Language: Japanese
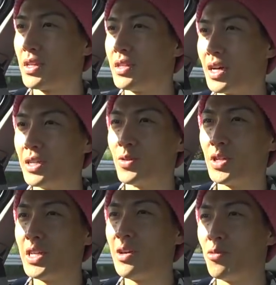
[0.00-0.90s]
だからそ
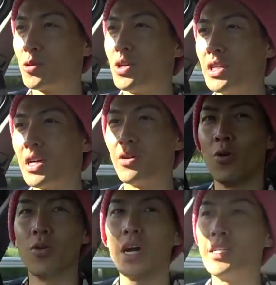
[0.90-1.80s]
れで僕はなんか
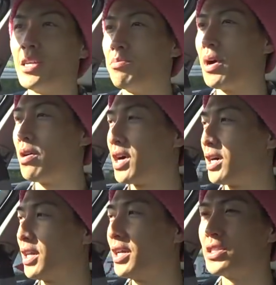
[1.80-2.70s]
高回転パワー
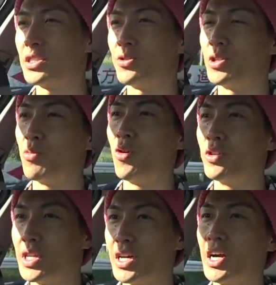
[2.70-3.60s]
型エンジンより
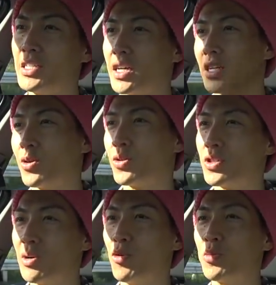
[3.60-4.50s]
も低回転から
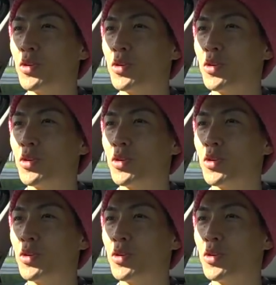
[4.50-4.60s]
トルクがモリ